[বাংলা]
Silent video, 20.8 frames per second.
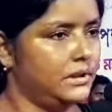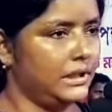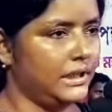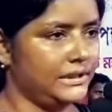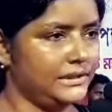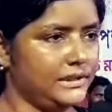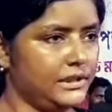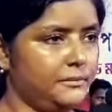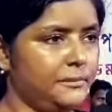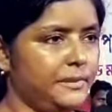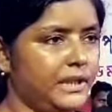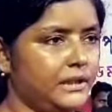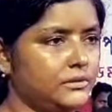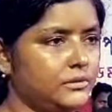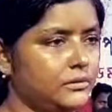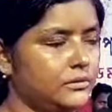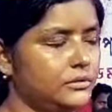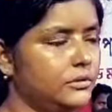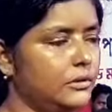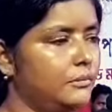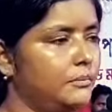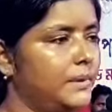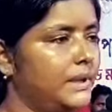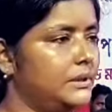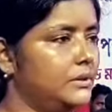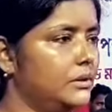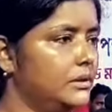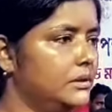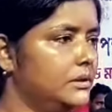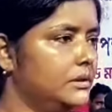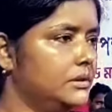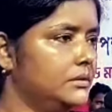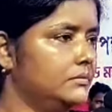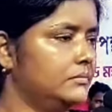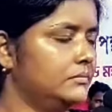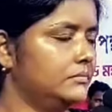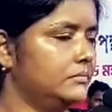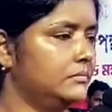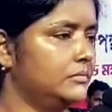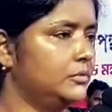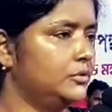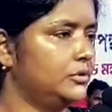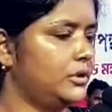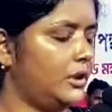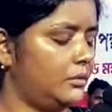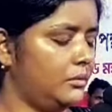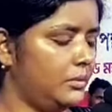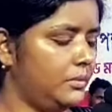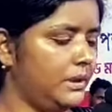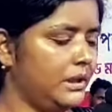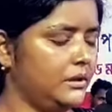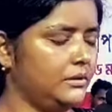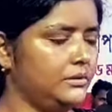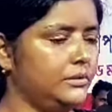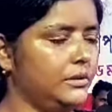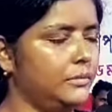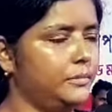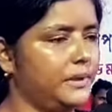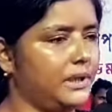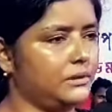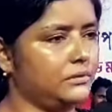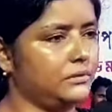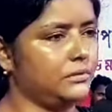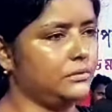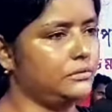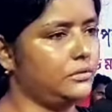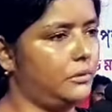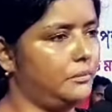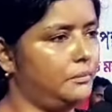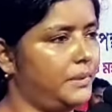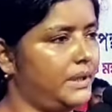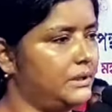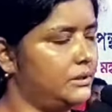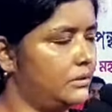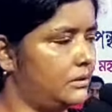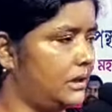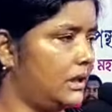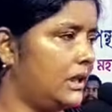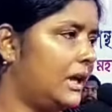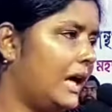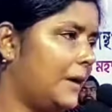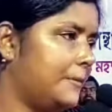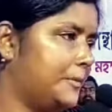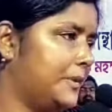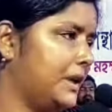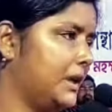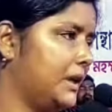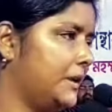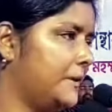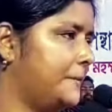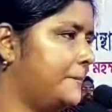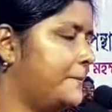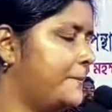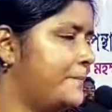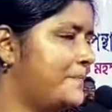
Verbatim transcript: রাজ্যের প্রাক্তন সম্পাদক সর্বভারতীয় প্রাক্তন সম্পাদক আপনারা